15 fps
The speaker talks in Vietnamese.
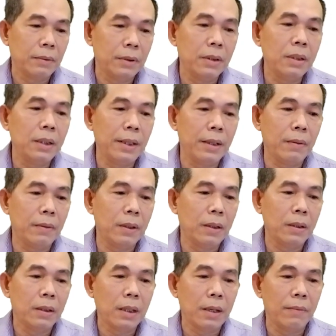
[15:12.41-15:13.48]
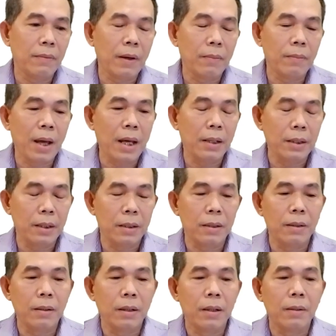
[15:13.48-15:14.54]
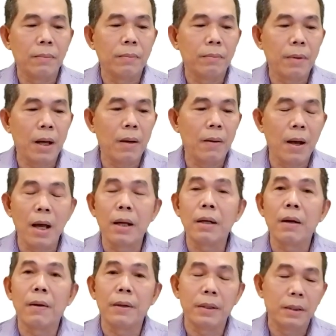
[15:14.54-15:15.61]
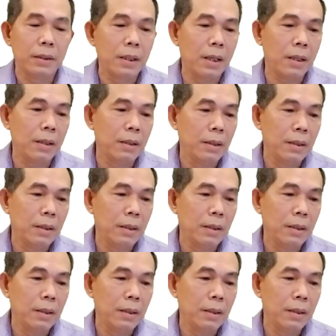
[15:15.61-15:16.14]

dữ liệu đó thành văn bản được uh, mã hóa rồi nha